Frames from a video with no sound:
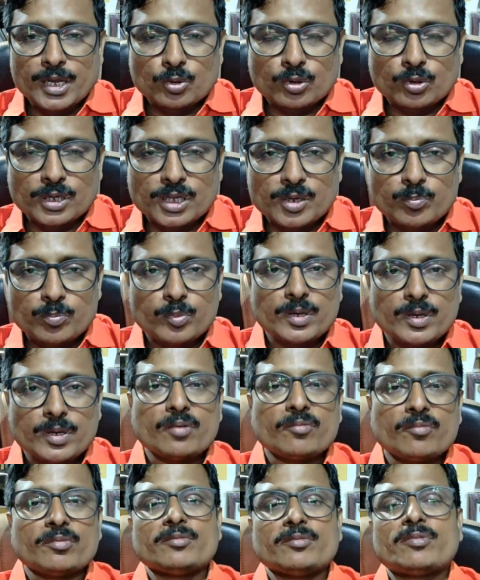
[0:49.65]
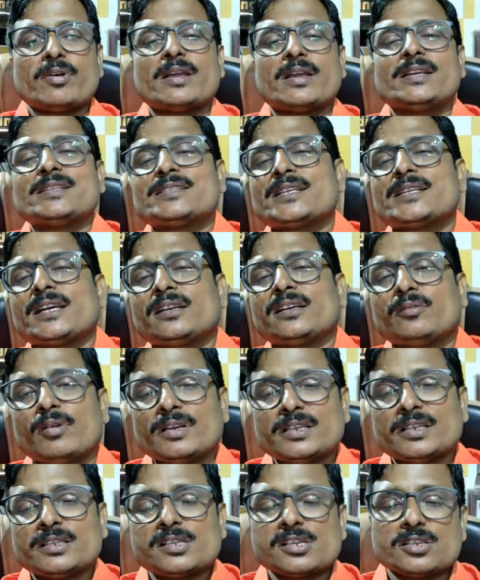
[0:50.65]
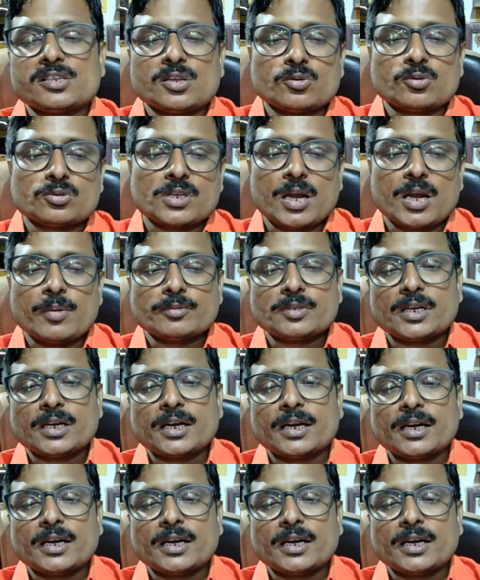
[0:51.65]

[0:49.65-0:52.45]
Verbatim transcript: तो कृपया अपने फाइनेंशियल एडवाइजर से जरूर सलाम सा